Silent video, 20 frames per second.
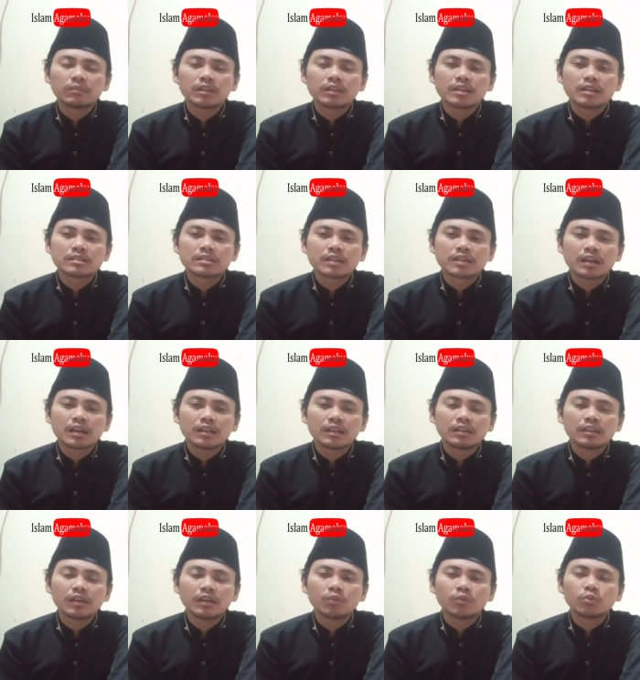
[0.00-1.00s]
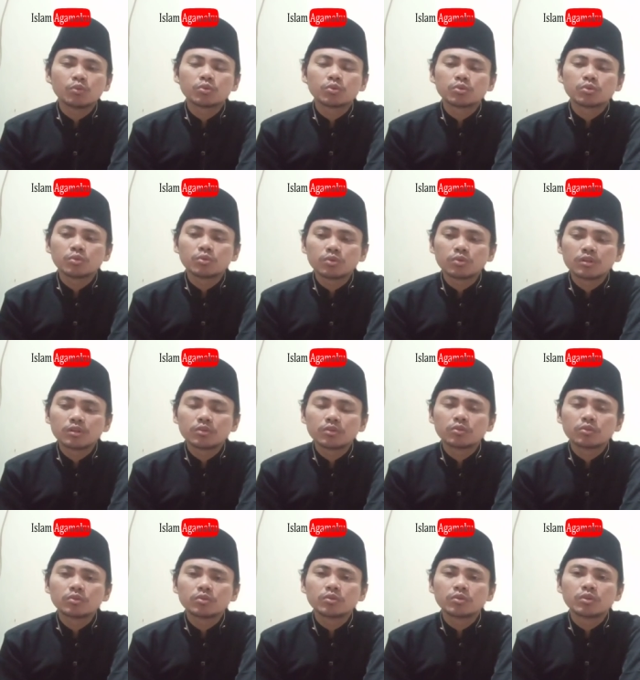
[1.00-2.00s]
menjelaskan yang utuh
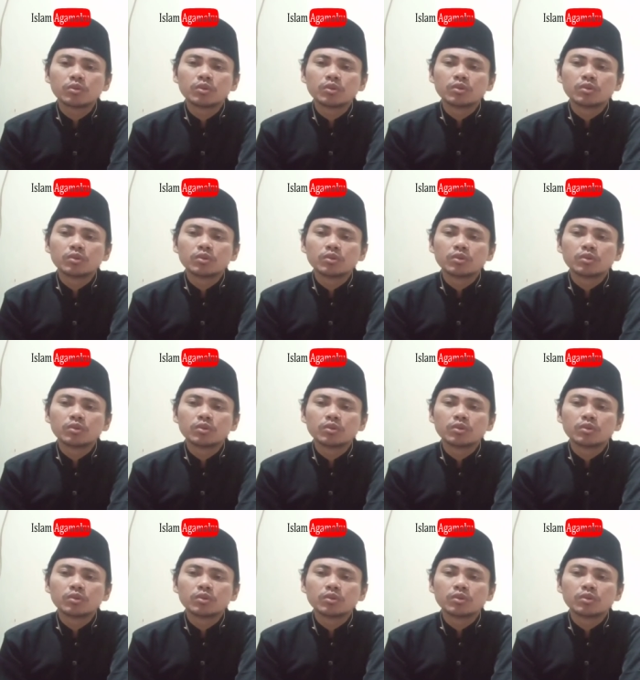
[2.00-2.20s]
itu